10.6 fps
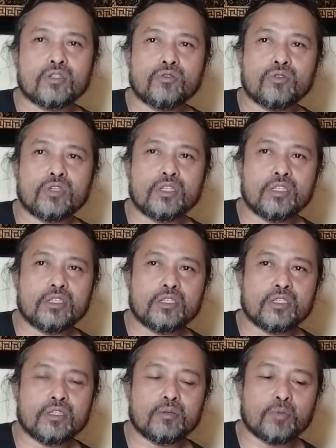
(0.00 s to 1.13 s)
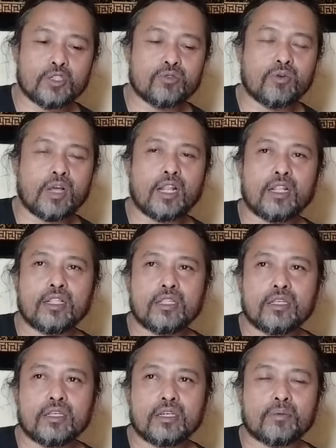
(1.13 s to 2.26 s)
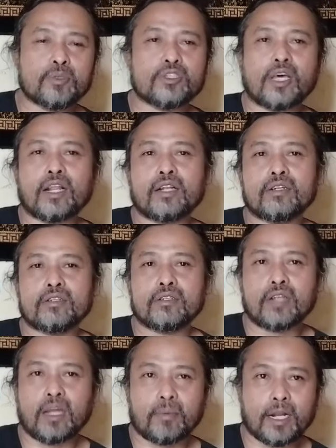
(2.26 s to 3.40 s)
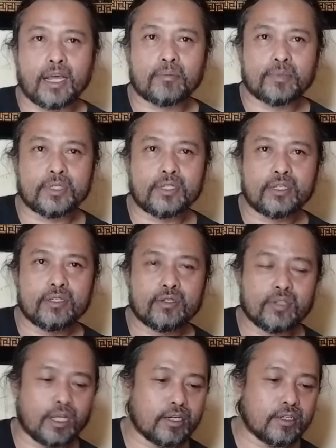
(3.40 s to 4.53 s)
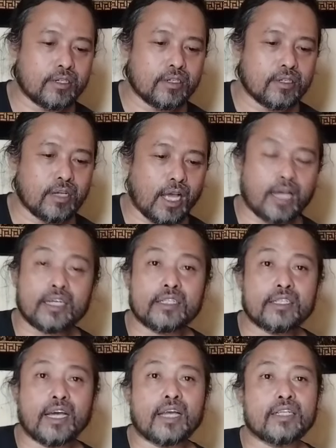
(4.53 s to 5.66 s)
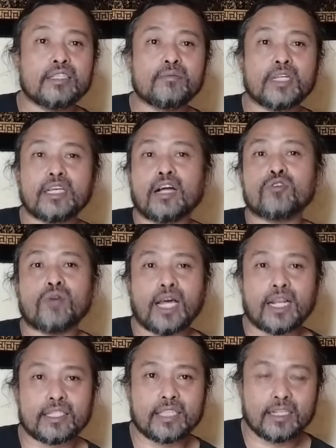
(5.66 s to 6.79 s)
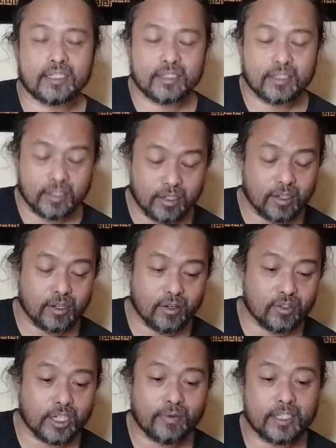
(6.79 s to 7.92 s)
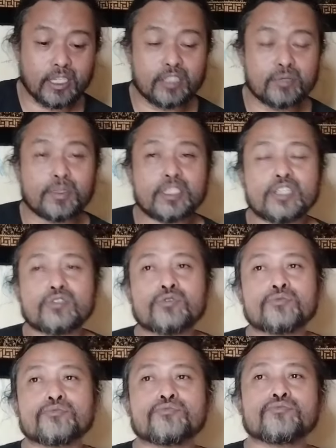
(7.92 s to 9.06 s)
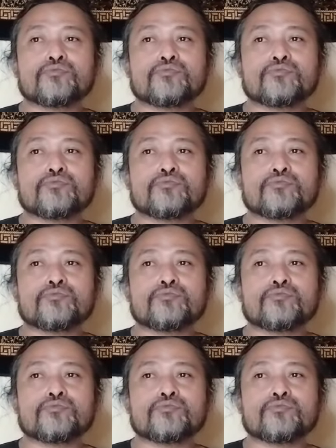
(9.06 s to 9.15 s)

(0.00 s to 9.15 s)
tentu ini menjual kebesaran nama Nabi dan akhirnya hari ini mereka kewalatan eh, konsekuensinya seperti itu